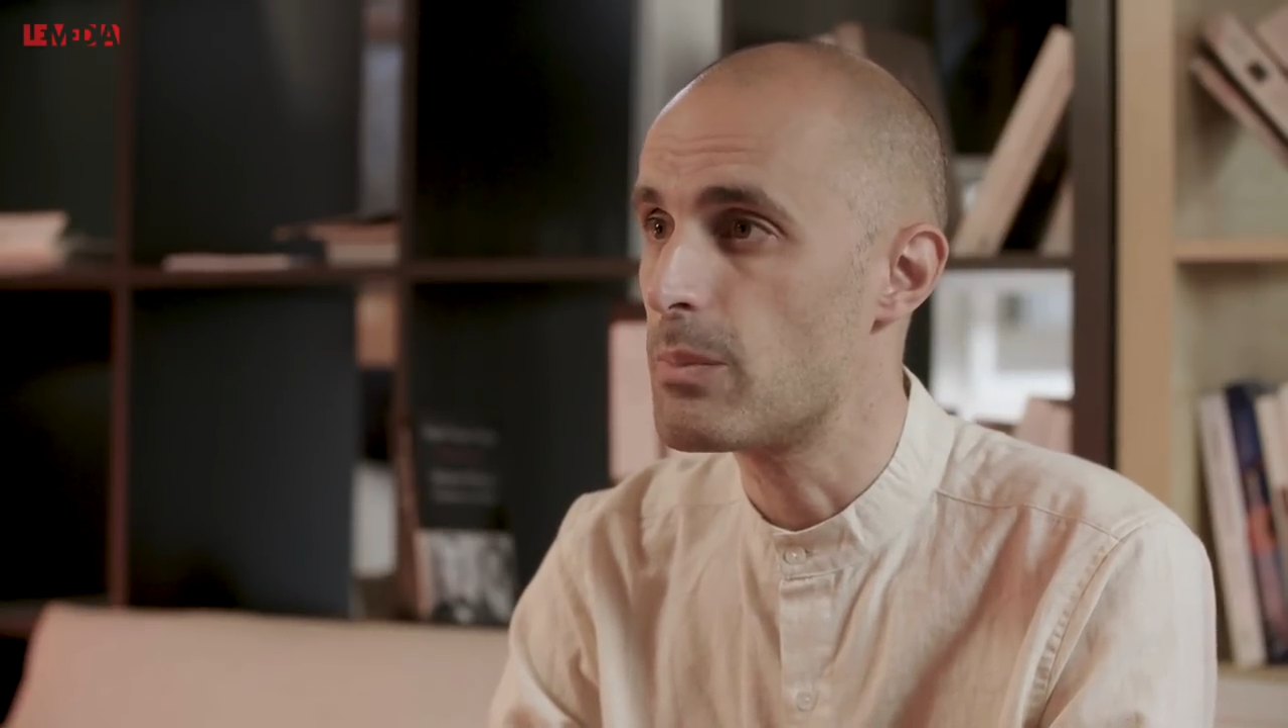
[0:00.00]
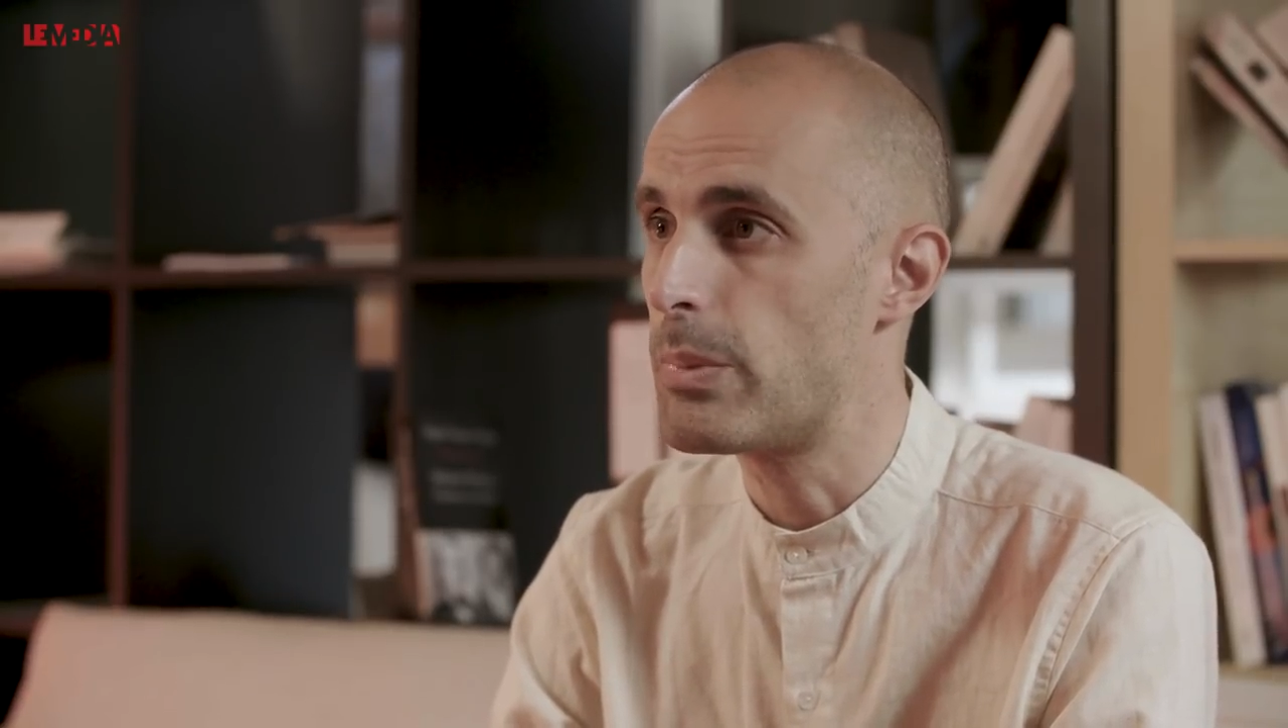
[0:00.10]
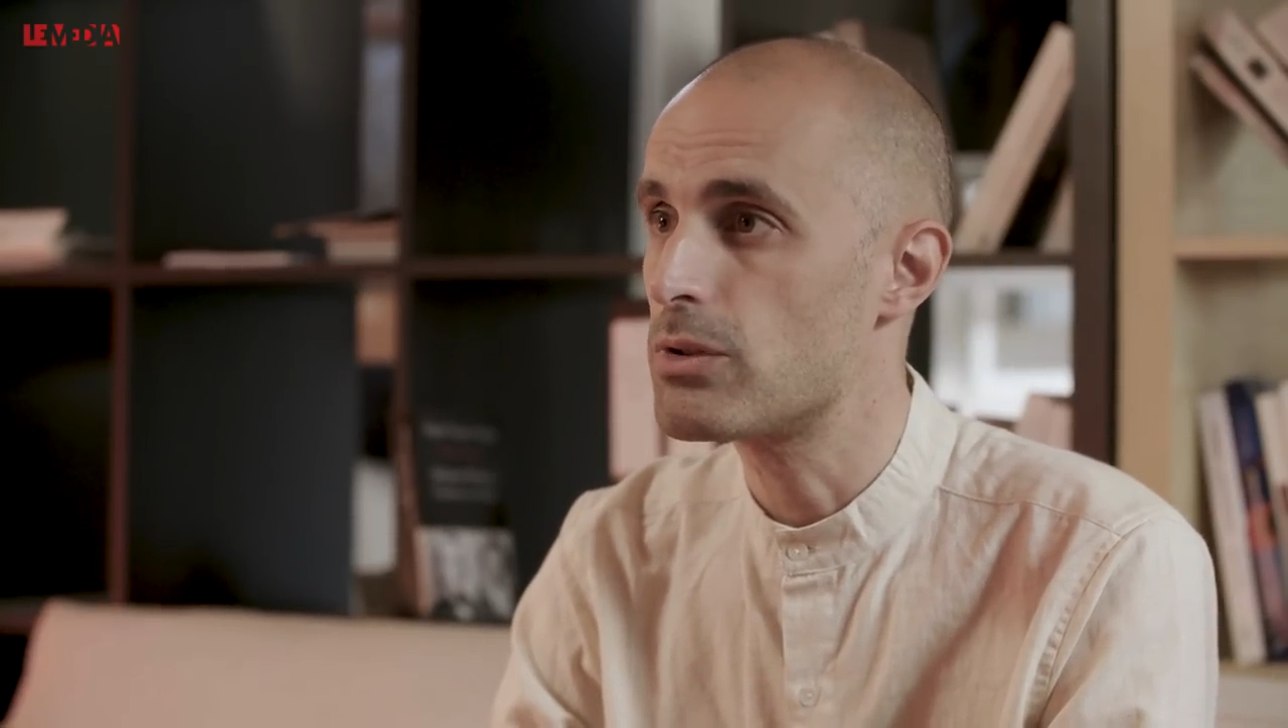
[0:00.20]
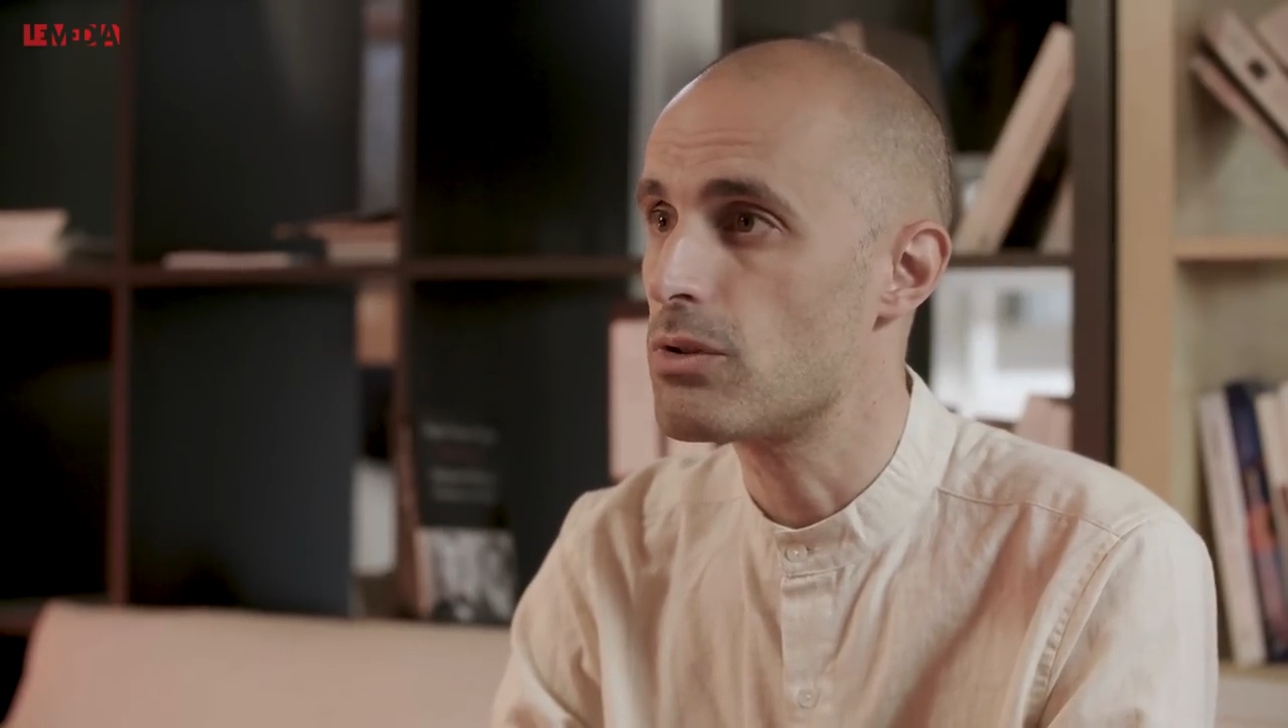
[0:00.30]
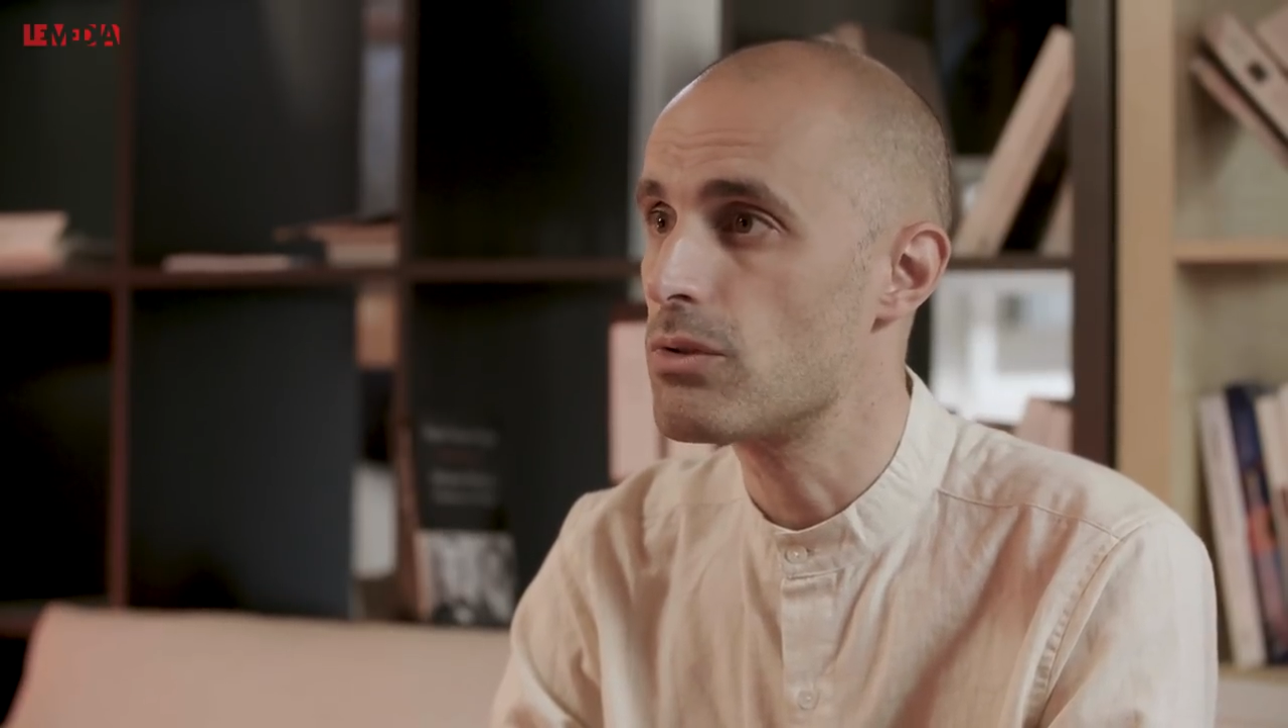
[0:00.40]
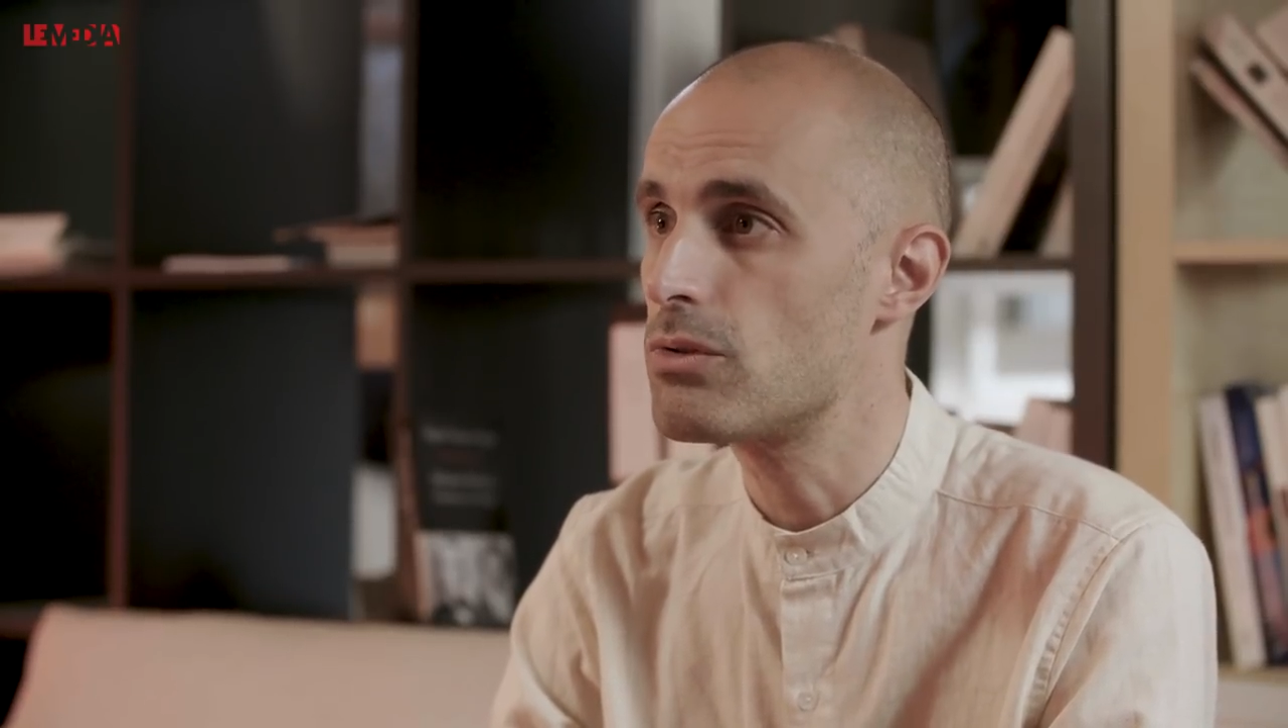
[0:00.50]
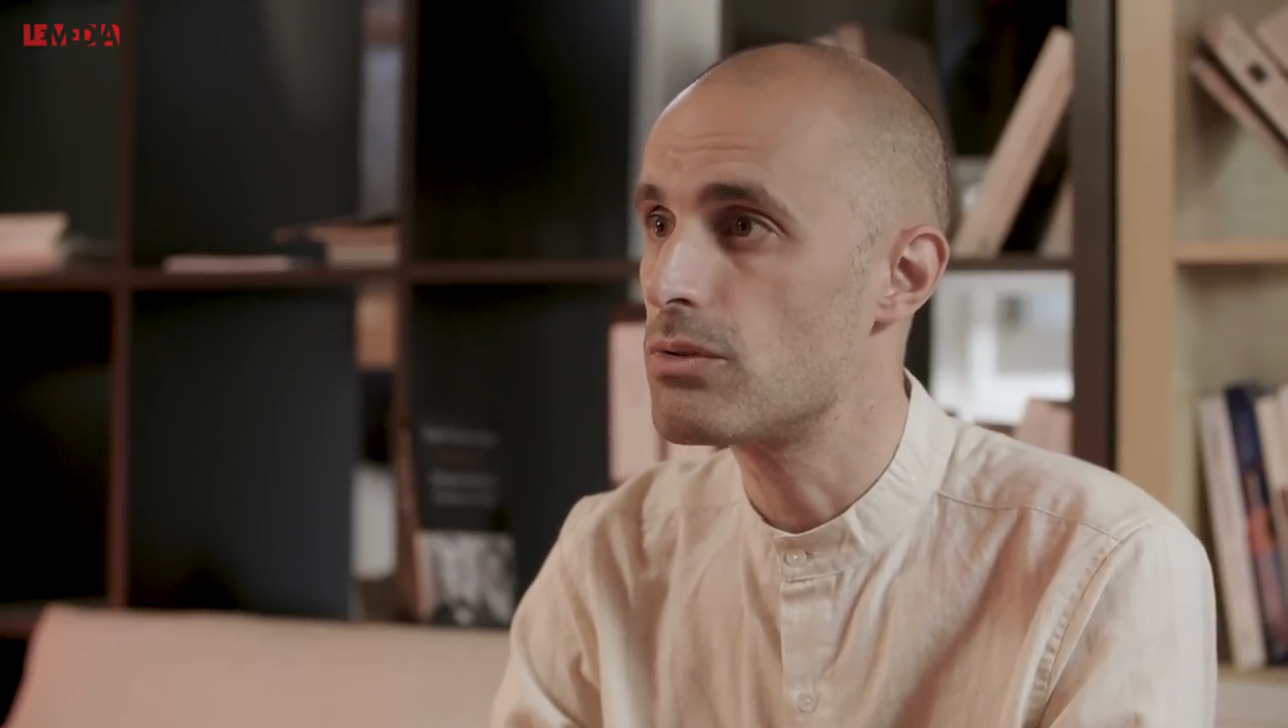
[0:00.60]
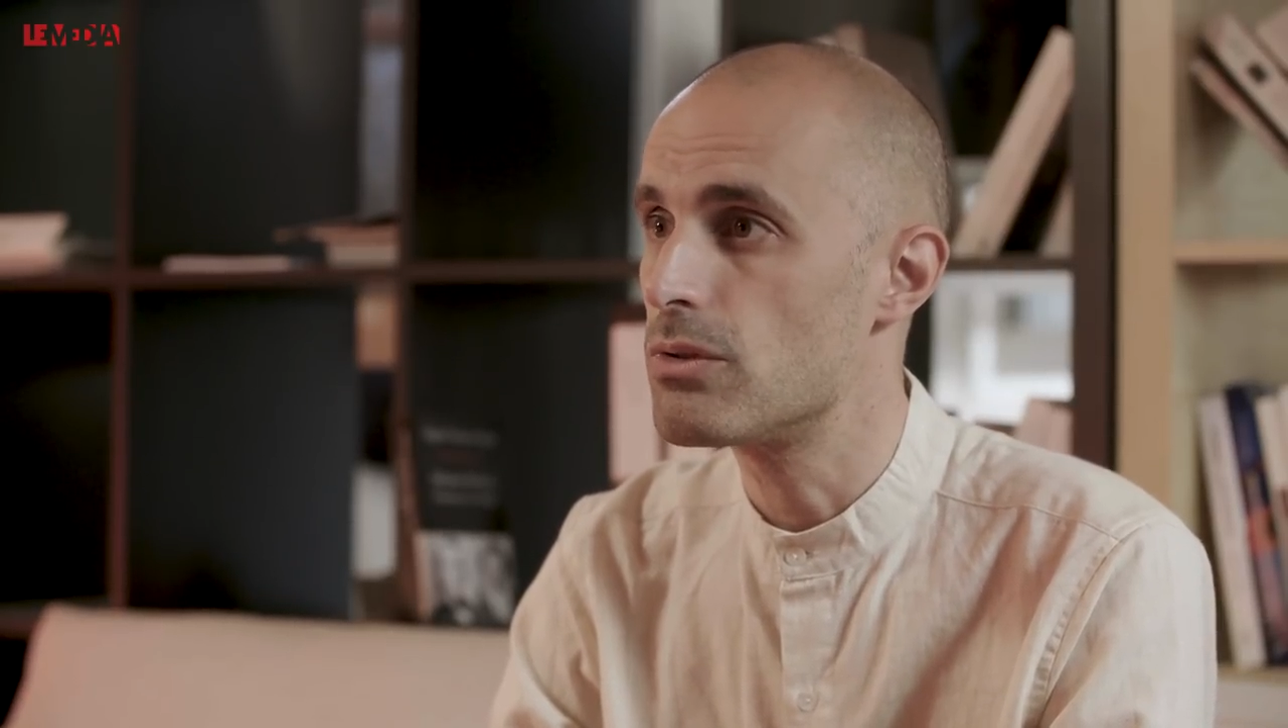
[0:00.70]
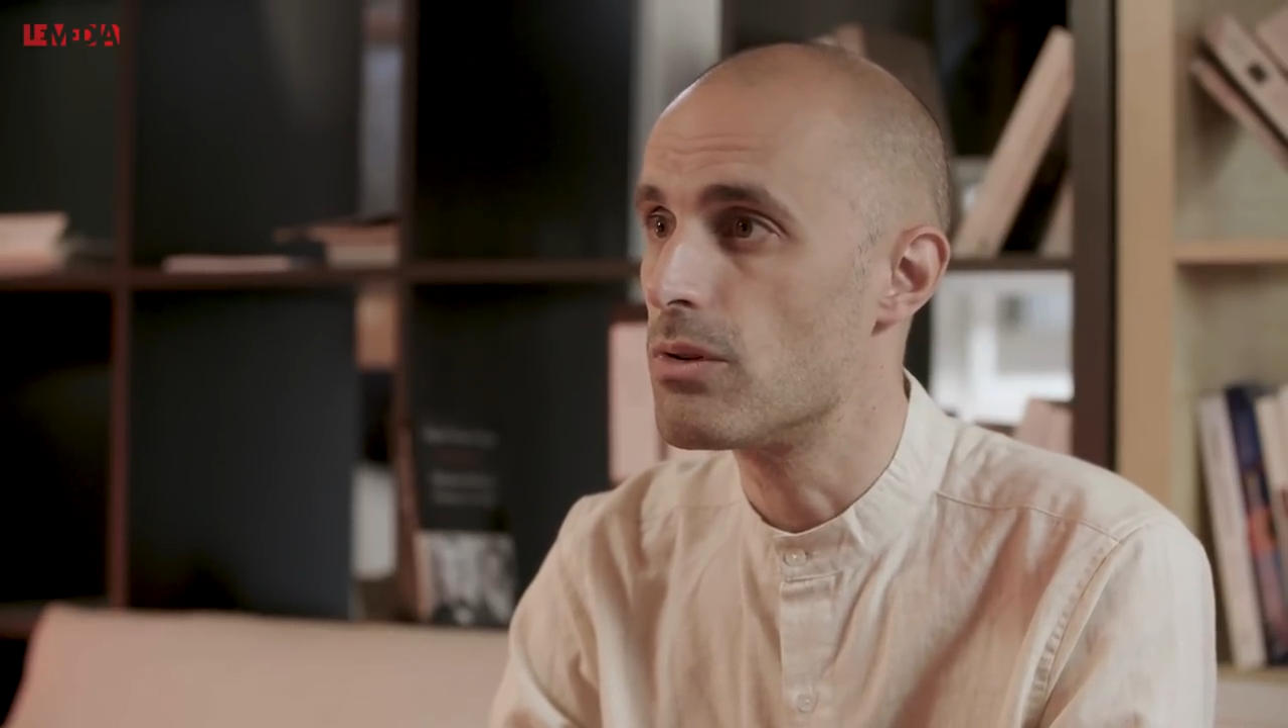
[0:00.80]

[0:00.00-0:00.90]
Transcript: importante,